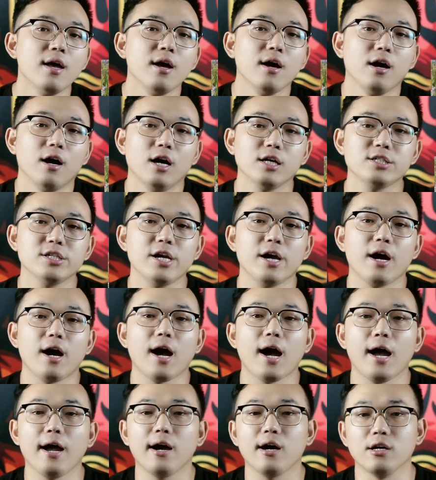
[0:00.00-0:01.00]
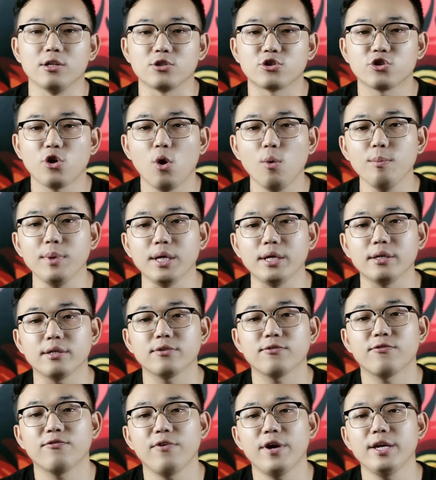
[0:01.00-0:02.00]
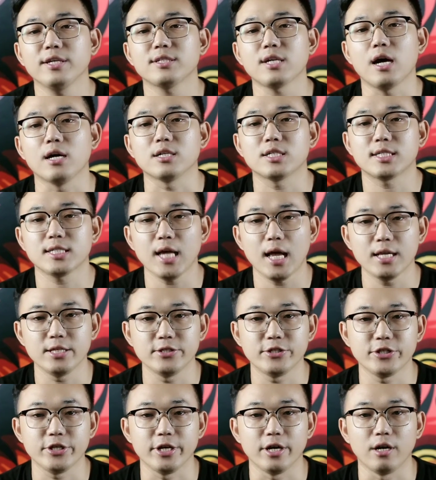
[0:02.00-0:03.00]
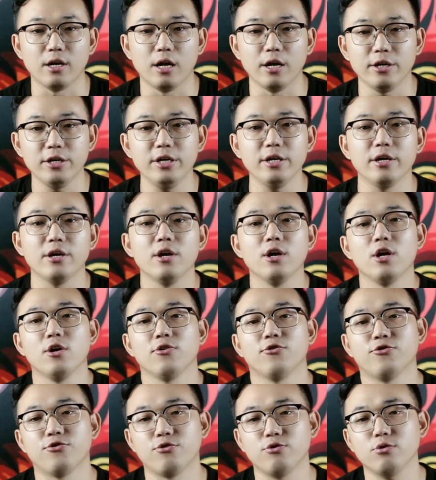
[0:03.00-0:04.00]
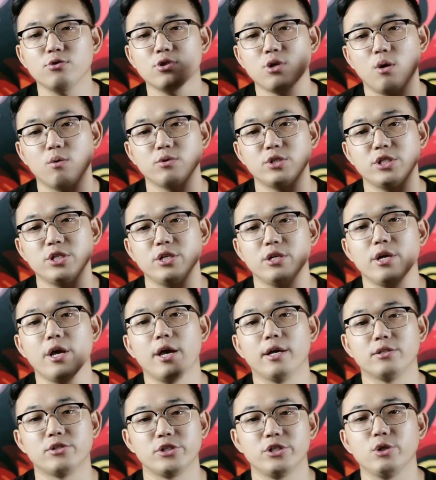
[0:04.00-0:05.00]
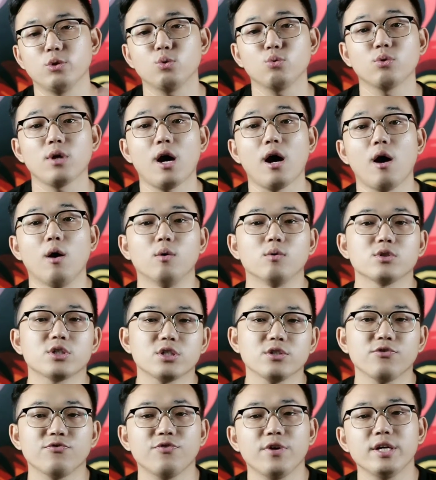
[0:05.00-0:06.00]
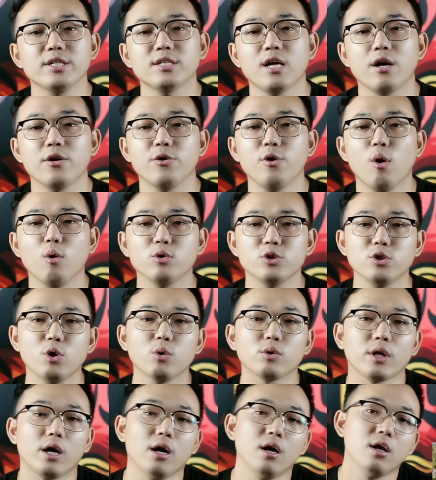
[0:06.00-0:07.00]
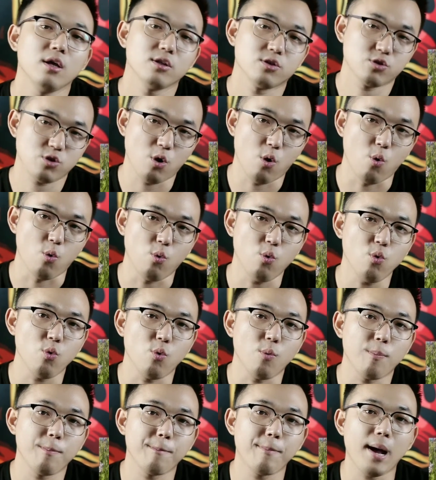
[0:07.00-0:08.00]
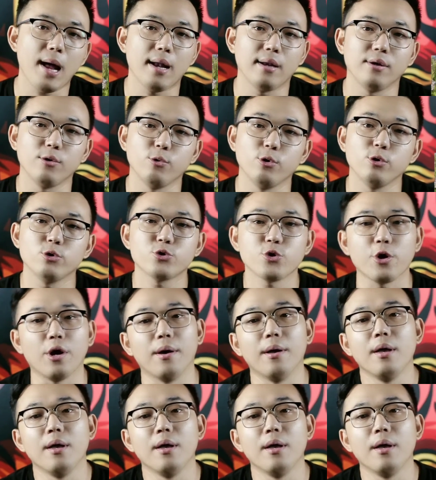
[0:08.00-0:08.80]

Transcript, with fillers: 而且还很聪明，非常善解人意，服从性也极度的好，是非常优秀的宠物伴侣犬。